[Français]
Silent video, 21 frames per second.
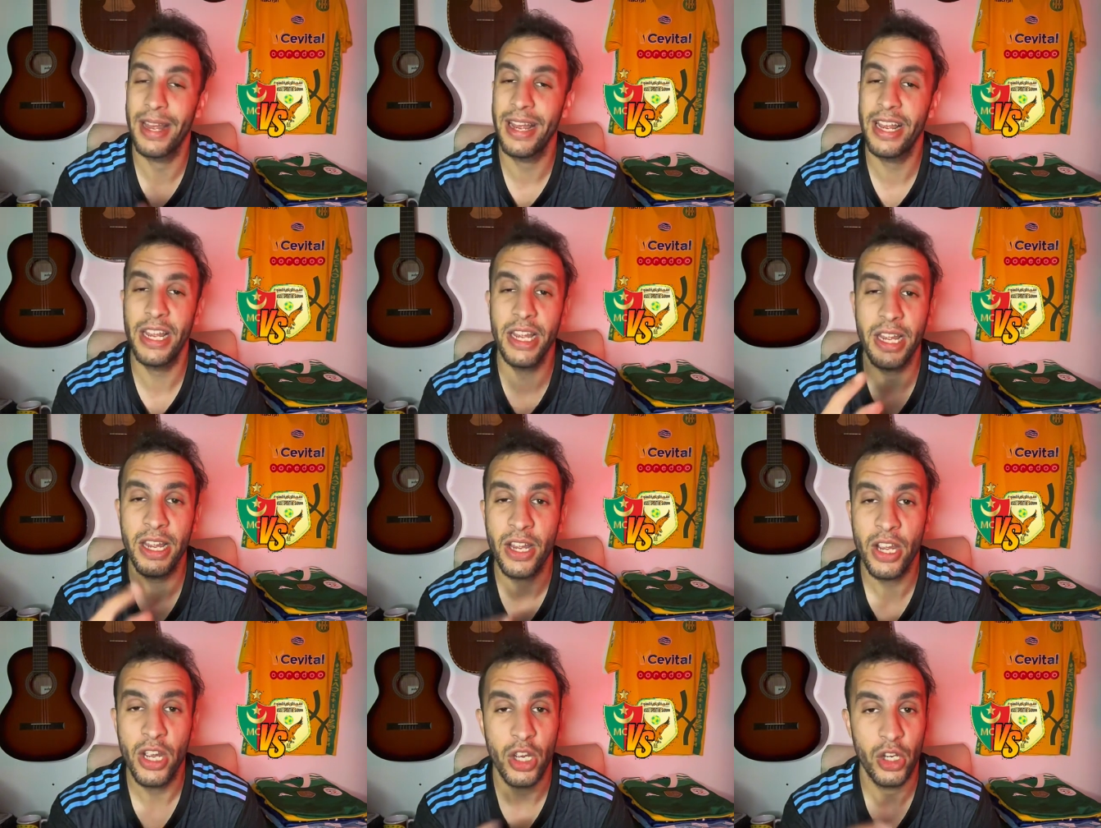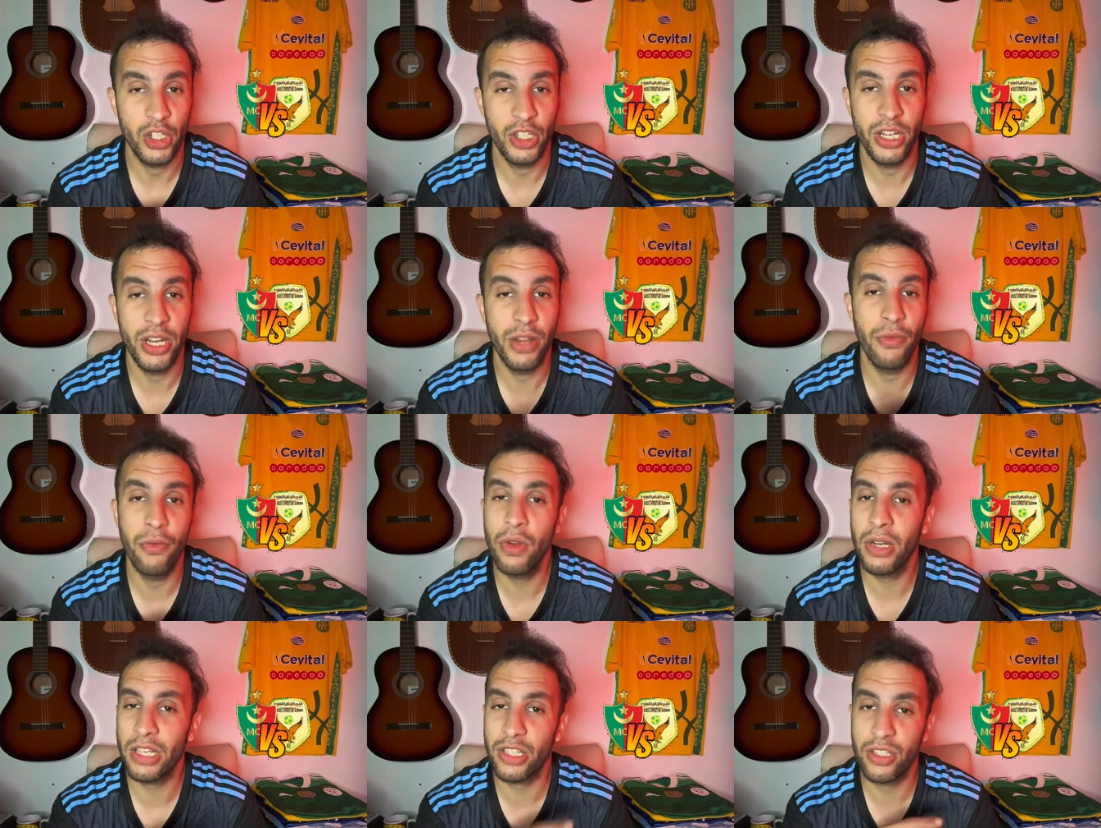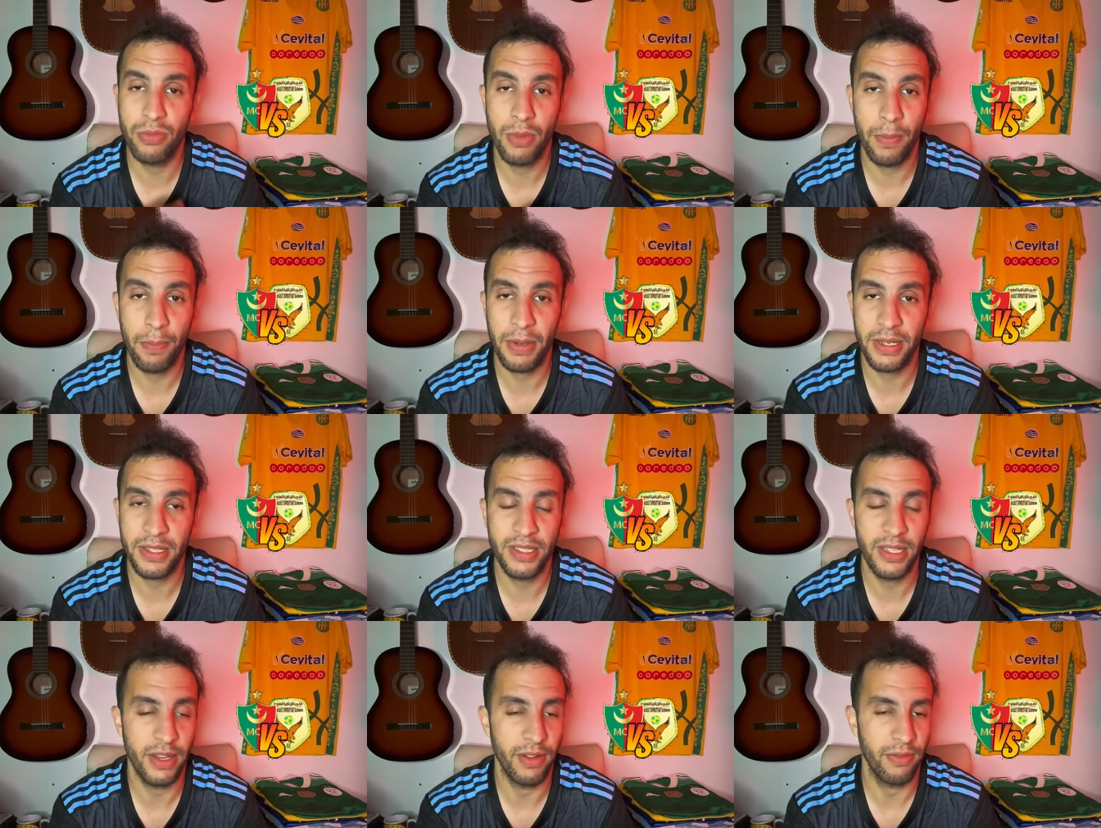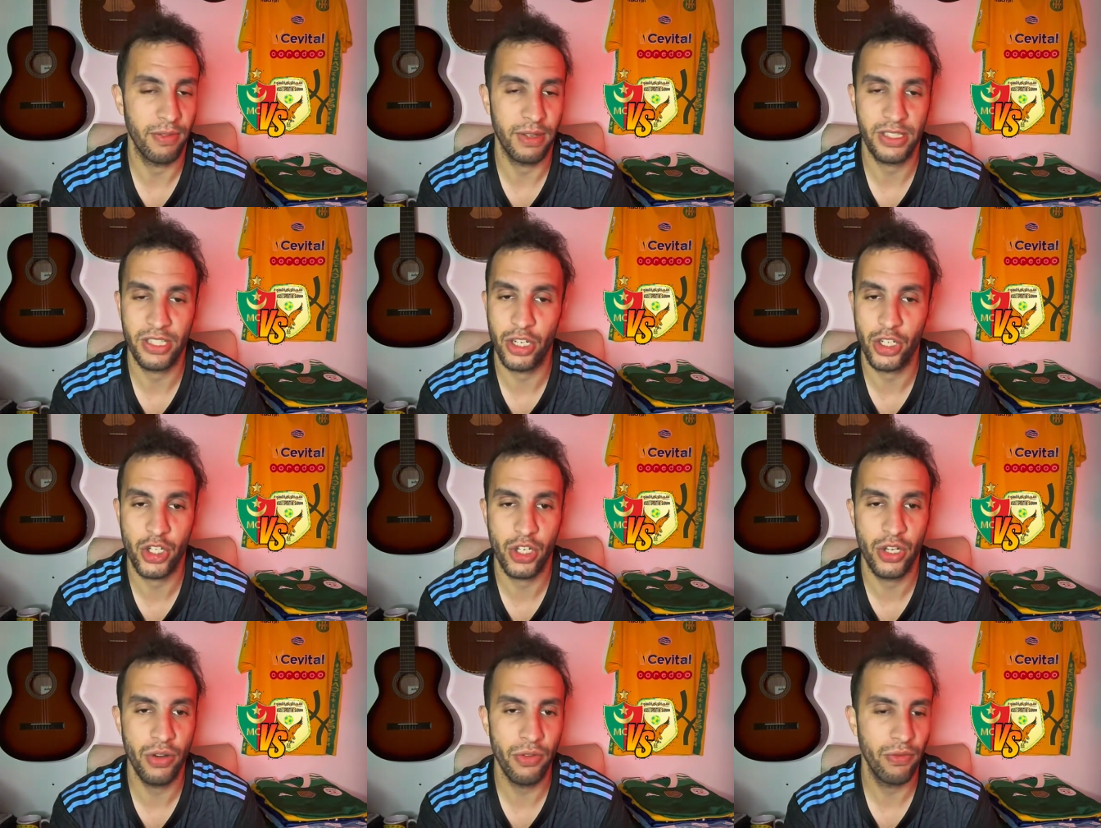Et je l'ai vu la semaine passée face à
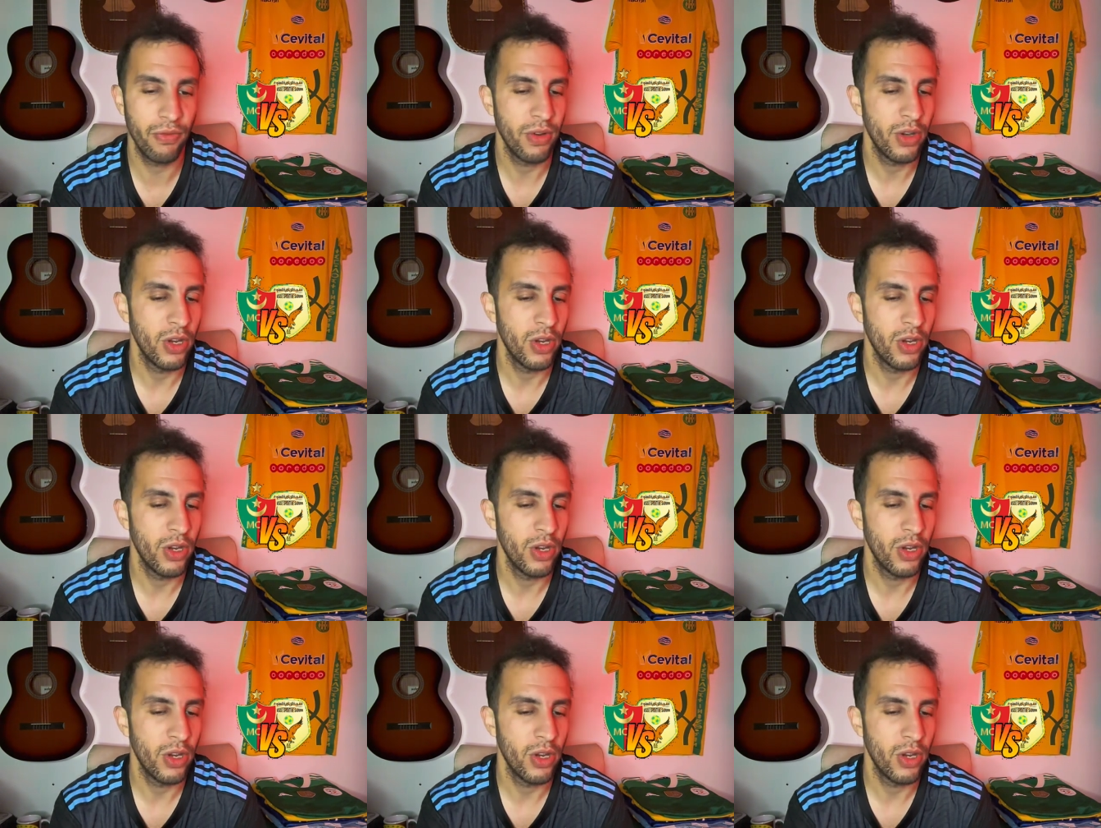Schleuf.